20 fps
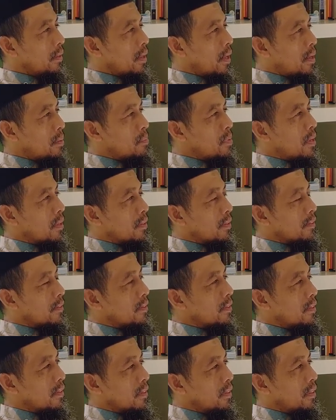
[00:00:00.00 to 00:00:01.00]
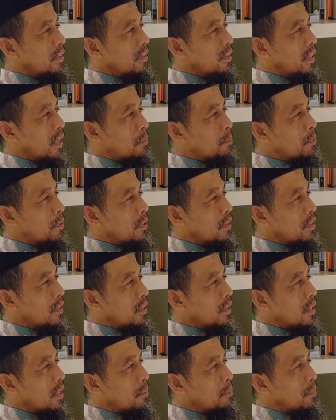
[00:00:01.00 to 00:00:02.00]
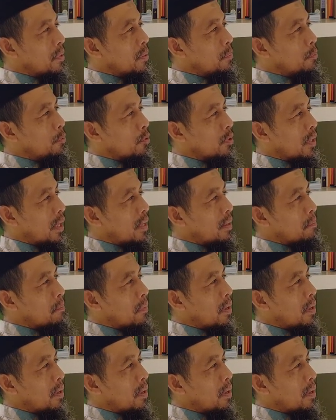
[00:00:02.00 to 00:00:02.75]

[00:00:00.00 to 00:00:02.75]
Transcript: dalam hadis ini Nabi tidak menyebutkan